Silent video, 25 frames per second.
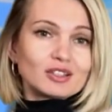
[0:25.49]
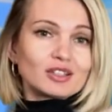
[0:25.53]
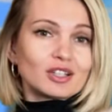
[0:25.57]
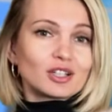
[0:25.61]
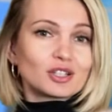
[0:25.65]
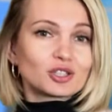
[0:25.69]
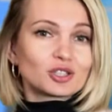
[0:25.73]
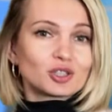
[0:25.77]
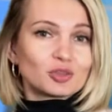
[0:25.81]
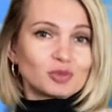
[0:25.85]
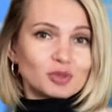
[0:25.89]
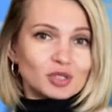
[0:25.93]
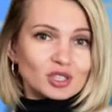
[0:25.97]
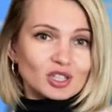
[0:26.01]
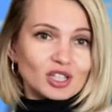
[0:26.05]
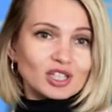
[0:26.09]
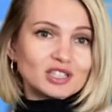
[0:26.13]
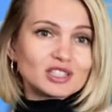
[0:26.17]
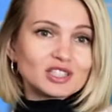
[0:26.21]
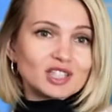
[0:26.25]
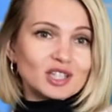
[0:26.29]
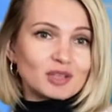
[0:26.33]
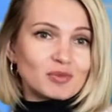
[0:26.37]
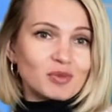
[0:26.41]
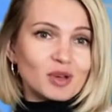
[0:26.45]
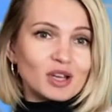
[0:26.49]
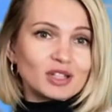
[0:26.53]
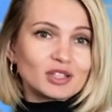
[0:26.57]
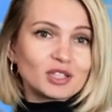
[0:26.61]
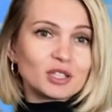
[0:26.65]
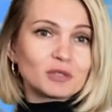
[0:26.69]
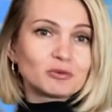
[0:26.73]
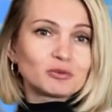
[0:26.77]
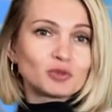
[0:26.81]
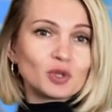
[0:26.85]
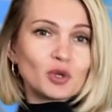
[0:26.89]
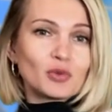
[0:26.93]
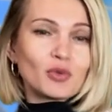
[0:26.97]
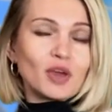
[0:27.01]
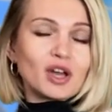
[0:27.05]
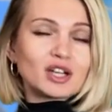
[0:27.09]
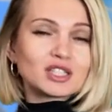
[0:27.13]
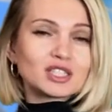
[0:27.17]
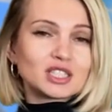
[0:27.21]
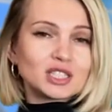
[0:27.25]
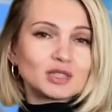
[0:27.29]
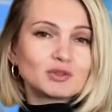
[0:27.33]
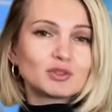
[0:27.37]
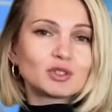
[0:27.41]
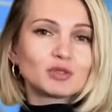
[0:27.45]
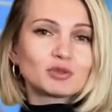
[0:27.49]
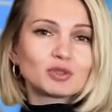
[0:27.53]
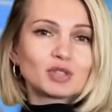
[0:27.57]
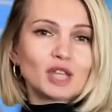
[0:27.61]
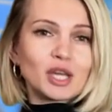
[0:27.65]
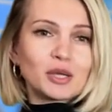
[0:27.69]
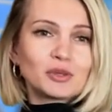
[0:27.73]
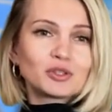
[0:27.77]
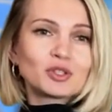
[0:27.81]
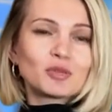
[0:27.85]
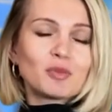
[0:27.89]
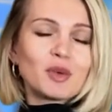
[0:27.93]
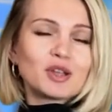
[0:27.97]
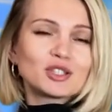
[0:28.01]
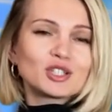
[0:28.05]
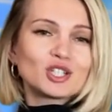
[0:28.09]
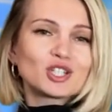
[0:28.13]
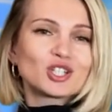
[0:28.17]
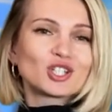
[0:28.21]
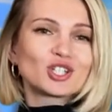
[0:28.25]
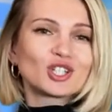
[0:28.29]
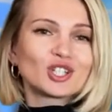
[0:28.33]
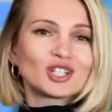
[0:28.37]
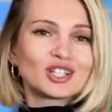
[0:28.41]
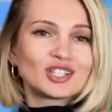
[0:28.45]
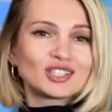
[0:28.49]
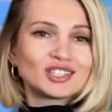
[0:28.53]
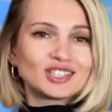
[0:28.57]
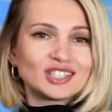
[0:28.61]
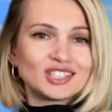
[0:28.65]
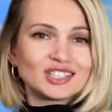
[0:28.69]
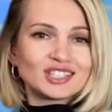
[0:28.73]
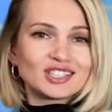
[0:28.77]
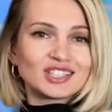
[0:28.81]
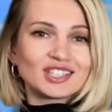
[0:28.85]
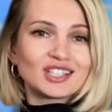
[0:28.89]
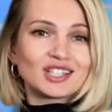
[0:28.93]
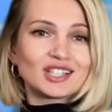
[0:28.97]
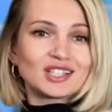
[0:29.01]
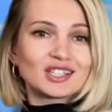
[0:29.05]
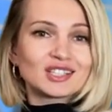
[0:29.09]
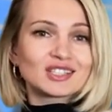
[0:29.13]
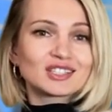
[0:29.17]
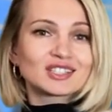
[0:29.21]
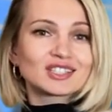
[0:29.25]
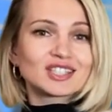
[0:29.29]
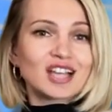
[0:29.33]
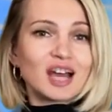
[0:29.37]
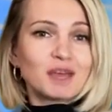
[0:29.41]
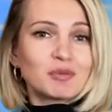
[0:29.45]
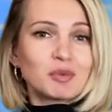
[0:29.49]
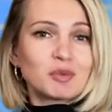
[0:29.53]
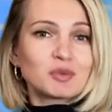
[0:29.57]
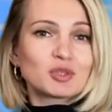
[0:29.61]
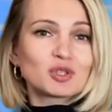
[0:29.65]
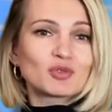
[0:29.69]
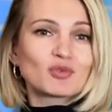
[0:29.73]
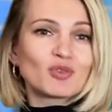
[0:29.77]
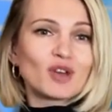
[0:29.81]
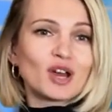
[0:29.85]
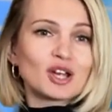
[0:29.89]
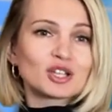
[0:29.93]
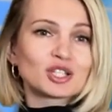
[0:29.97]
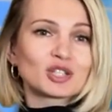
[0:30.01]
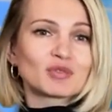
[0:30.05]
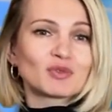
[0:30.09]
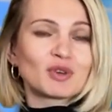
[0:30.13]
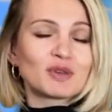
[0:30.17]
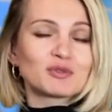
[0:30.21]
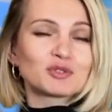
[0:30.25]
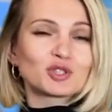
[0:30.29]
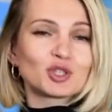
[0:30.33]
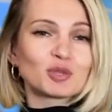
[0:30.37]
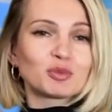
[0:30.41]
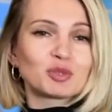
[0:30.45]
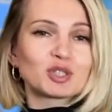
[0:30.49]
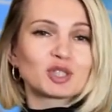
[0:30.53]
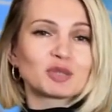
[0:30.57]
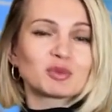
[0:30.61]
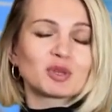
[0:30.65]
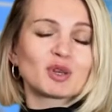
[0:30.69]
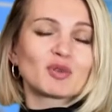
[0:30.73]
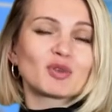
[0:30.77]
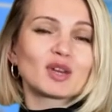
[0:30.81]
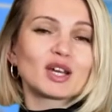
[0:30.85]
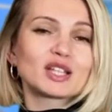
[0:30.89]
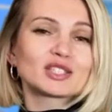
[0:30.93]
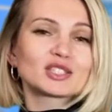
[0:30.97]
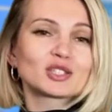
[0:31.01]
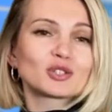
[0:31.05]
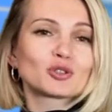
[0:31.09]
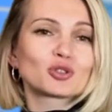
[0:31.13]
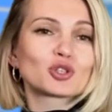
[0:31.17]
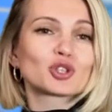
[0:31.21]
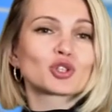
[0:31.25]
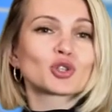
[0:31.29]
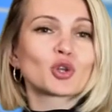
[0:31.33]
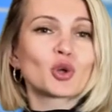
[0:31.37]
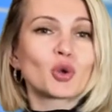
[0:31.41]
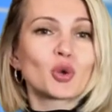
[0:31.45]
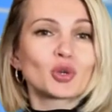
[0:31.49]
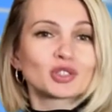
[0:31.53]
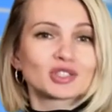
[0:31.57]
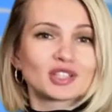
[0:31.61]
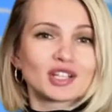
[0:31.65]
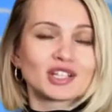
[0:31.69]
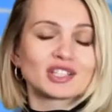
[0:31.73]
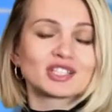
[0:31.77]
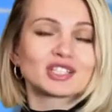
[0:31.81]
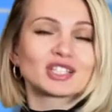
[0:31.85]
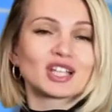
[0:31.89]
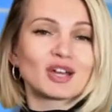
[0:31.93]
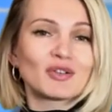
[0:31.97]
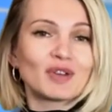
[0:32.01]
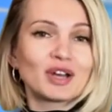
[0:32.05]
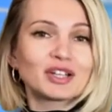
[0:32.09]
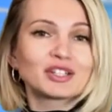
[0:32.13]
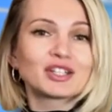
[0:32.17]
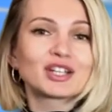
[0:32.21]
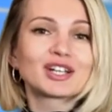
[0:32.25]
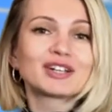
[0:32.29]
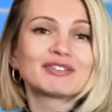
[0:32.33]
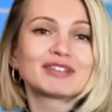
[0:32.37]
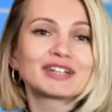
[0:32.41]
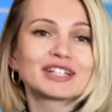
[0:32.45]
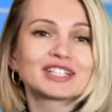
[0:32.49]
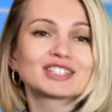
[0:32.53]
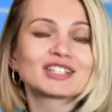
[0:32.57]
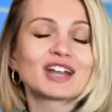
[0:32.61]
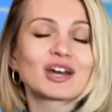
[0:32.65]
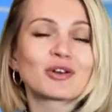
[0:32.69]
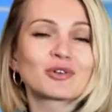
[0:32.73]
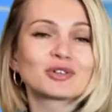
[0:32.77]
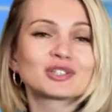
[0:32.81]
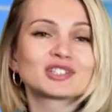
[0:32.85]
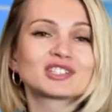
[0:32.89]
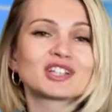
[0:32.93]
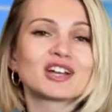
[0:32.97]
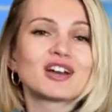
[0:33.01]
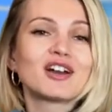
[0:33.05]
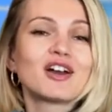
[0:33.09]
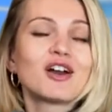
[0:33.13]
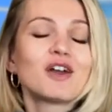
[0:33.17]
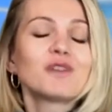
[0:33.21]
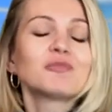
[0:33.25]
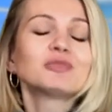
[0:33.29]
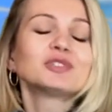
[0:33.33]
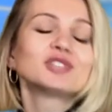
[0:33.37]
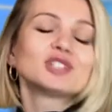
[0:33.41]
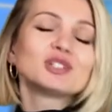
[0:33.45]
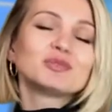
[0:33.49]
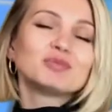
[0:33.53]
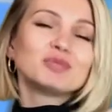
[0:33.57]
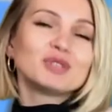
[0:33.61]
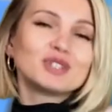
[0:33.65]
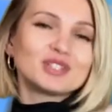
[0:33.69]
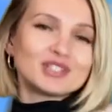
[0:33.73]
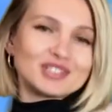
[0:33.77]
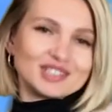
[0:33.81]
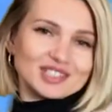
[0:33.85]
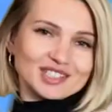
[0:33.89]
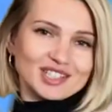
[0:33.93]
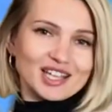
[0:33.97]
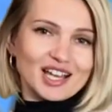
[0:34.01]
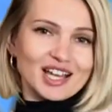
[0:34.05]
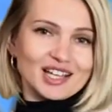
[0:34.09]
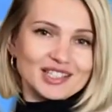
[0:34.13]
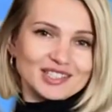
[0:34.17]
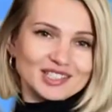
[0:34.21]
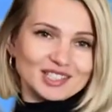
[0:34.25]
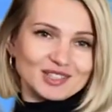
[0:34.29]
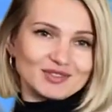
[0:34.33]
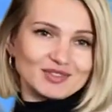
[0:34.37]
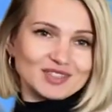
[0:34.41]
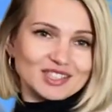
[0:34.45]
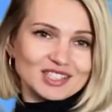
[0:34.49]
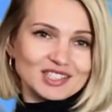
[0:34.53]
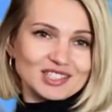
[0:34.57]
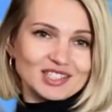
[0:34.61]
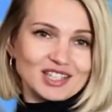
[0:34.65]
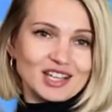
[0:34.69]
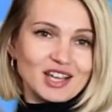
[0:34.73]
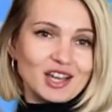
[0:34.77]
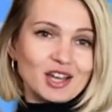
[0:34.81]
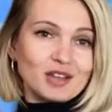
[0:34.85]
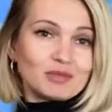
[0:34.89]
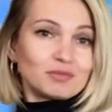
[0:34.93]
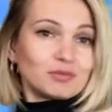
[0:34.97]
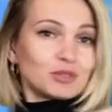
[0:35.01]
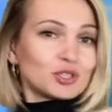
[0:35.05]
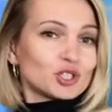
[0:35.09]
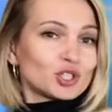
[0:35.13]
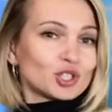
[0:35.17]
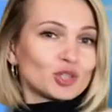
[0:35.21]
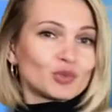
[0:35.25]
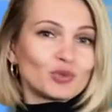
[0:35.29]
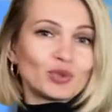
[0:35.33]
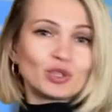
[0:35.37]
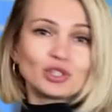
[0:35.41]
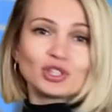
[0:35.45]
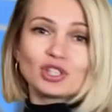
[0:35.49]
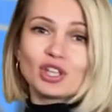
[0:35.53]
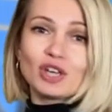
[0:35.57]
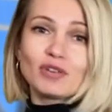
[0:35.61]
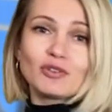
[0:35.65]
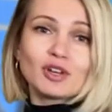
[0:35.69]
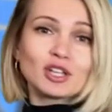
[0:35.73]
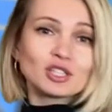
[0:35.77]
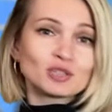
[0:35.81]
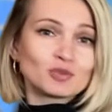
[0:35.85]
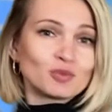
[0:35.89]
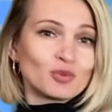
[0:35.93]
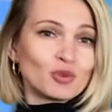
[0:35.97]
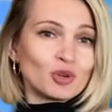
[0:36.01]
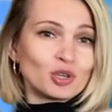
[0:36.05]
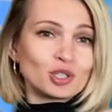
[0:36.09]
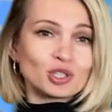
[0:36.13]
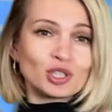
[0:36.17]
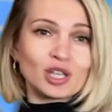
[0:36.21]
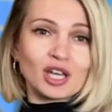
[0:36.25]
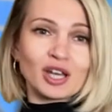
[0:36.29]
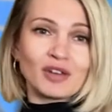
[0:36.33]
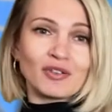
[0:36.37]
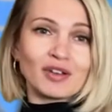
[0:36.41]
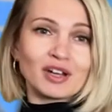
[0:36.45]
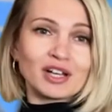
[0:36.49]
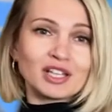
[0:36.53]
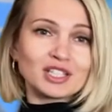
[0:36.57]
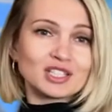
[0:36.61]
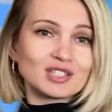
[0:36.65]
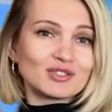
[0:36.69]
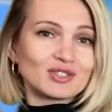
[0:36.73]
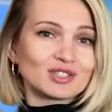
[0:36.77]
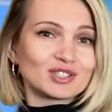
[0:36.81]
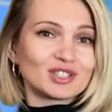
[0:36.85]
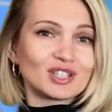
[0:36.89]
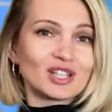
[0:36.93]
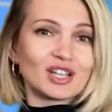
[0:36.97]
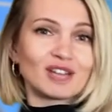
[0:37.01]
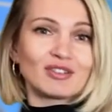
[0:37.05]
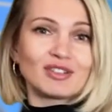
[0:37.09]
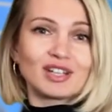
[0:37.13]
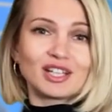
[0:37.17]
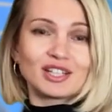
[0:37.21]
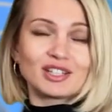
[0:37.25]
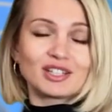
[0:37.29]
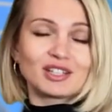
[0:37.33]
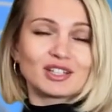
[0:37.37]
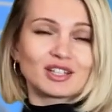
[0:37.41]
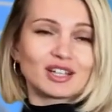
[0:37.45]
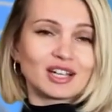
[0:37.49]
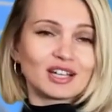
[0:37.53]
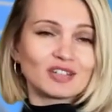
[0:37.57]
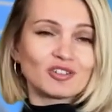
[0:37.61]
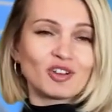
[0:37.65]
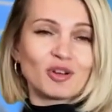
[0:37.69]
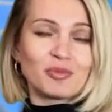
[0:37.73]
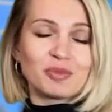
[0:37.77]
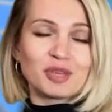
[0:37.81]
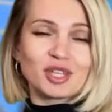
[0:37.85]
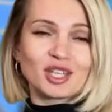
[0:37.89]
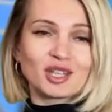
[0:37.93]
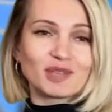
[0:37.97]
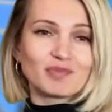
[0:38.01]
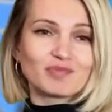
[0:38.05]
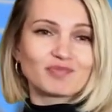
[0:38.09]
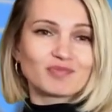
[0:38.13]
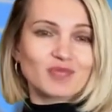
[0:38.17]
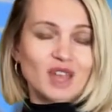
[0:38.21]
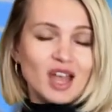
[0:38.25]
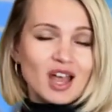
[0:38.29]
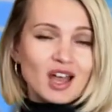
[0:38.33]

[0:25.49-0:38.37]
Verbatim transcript: Так что британские банки вновь активно выдают ипотечные кредиты. И самым же важным во всем этом является то, что рост кредитования говорит о росте потребительской активности, без чего невозможно говорить о восстановлении экономики.